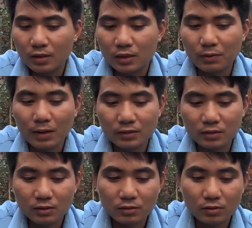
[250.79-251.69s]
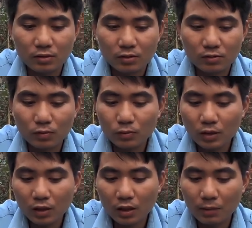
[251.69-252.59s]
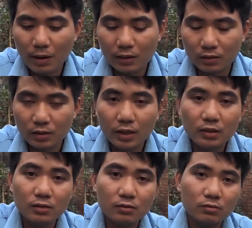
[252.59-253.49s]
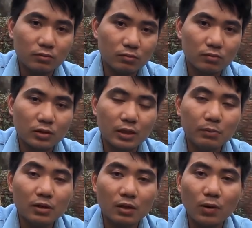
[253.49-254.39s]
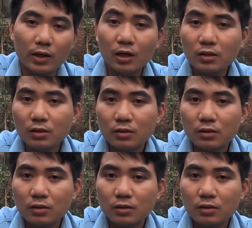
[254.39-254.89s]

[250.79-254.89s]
thì các bạn tốt nhất là các bạn nên kiếm được cái loại đất